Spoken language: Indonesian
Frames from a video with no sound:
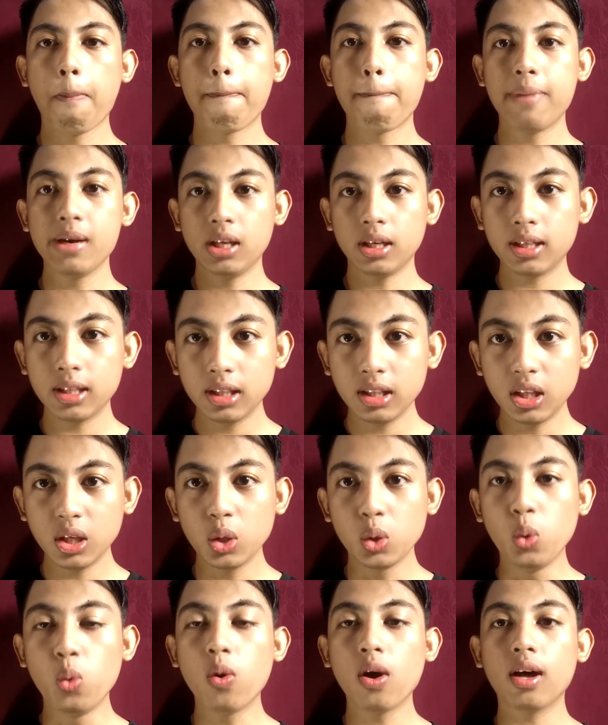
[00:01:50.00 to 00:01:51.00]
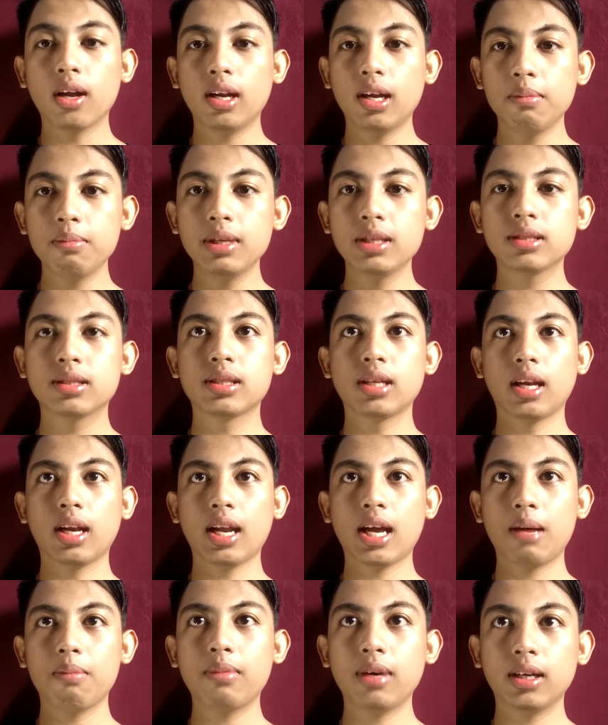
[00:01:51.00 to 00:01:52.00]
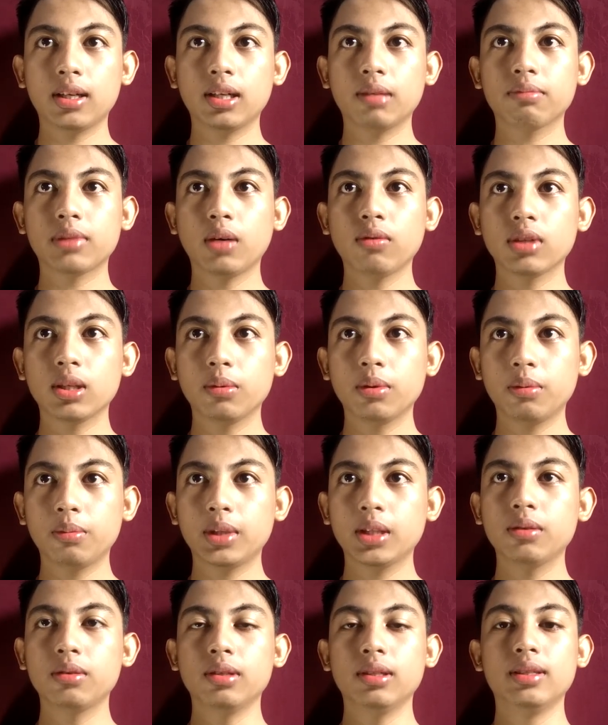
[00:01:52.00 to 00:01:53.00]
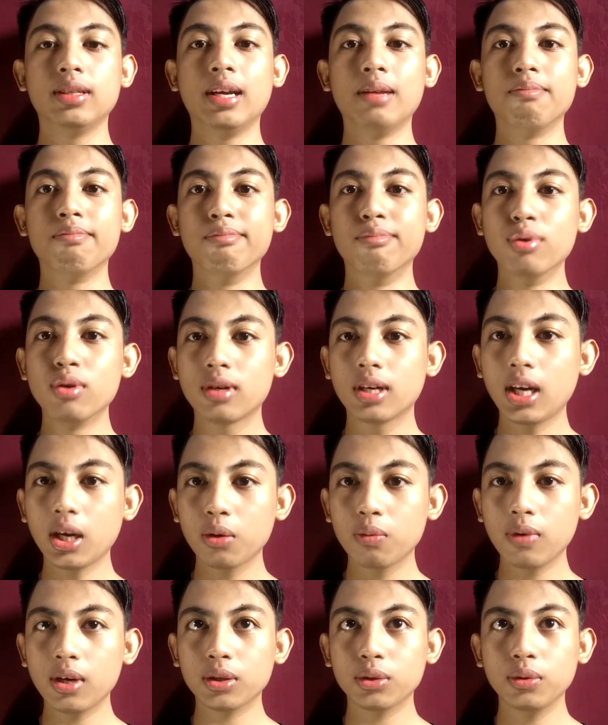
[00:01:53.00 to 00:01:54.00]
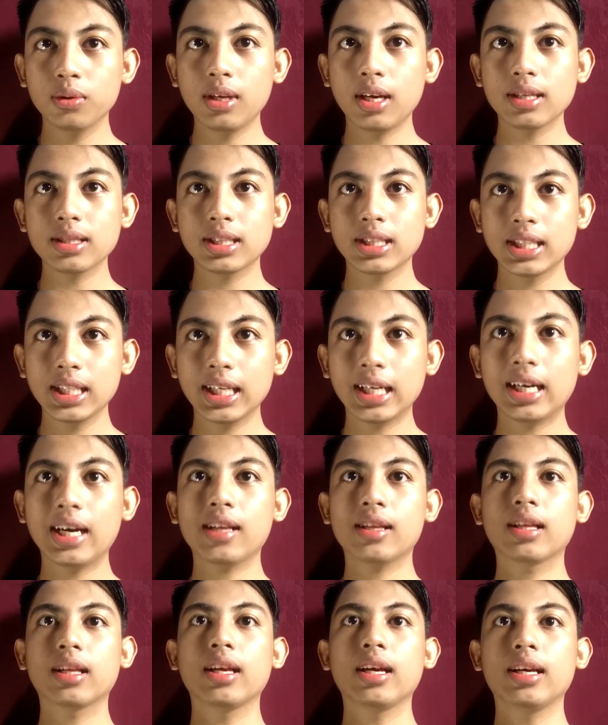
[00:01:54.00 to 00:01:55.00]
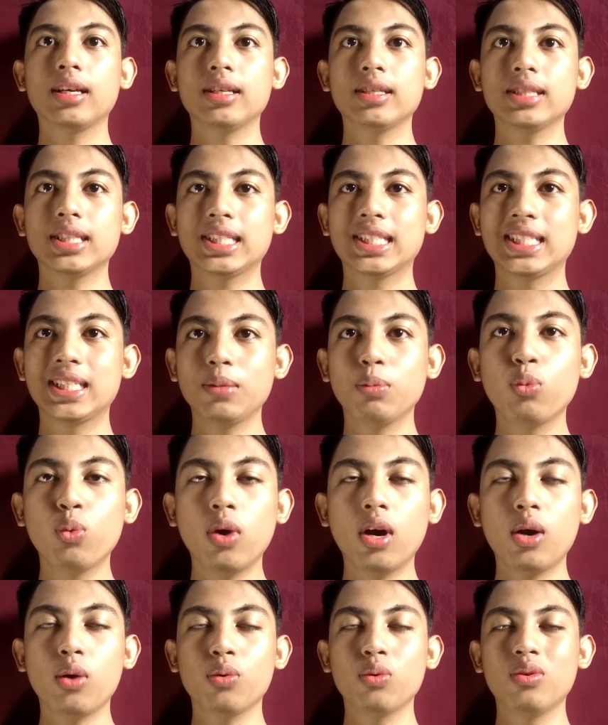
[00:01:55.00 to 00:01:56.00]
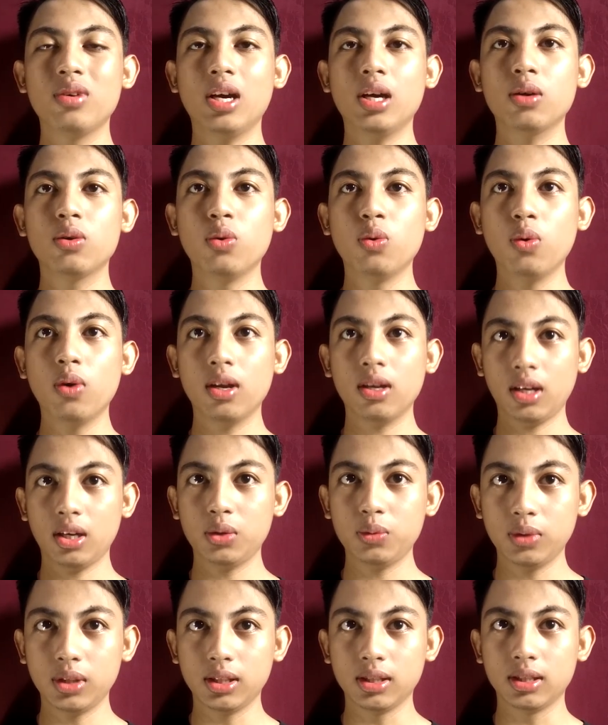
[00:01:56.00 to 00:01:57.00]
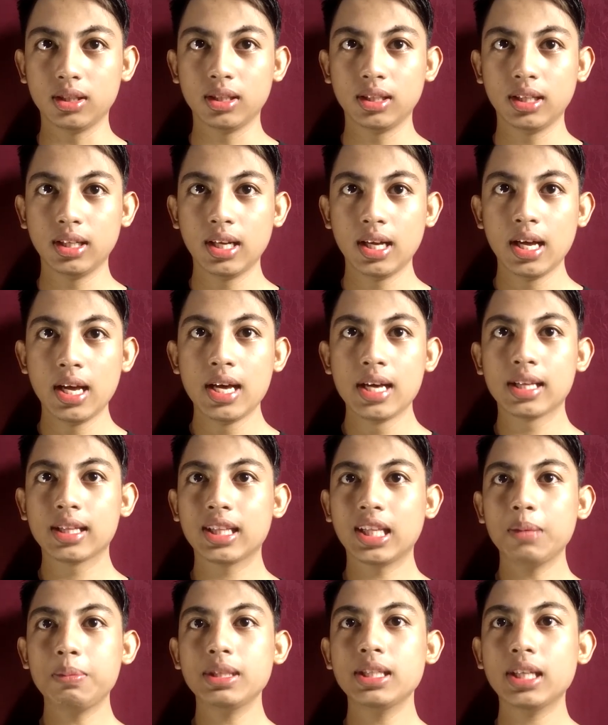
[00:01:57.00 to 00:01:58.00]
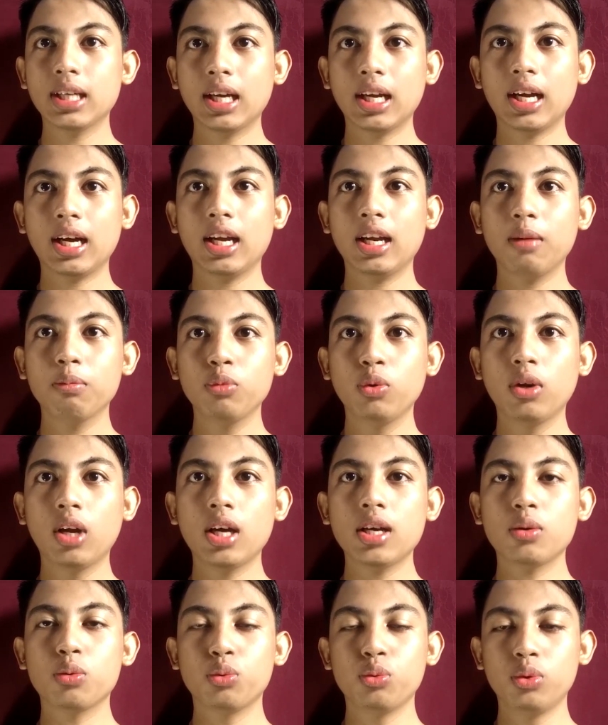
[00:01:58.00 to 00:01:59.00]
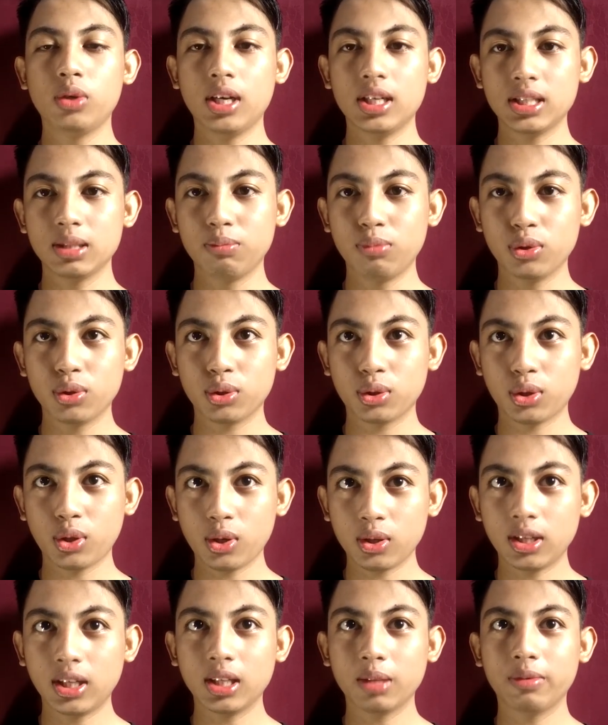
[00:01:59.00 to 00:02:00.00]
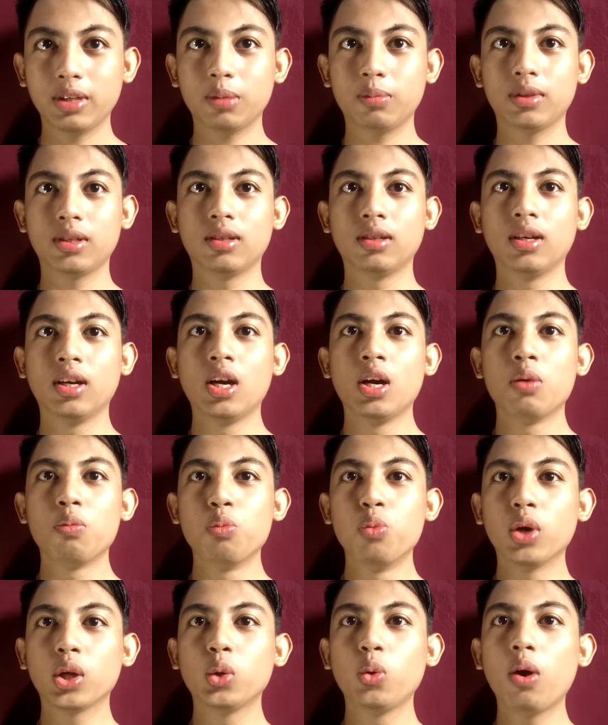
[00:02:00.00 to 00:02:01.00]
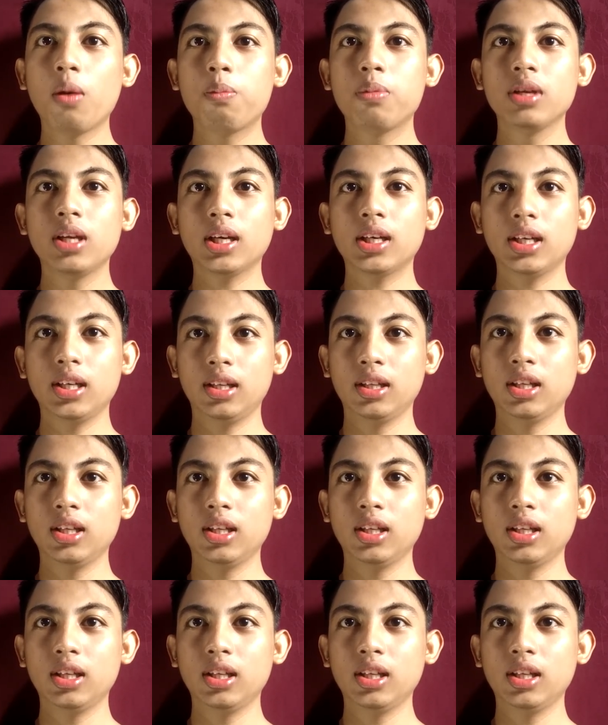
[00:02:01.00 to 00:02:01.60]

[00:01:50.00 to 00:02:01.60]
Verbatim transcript: penyakit gua alamin selama enam tahun teman-teman dan bukan waktu yang singkat semua udah gua laluin tapi sekarang alhamdulillah udah sembuh total teman-teman buat gua penyakit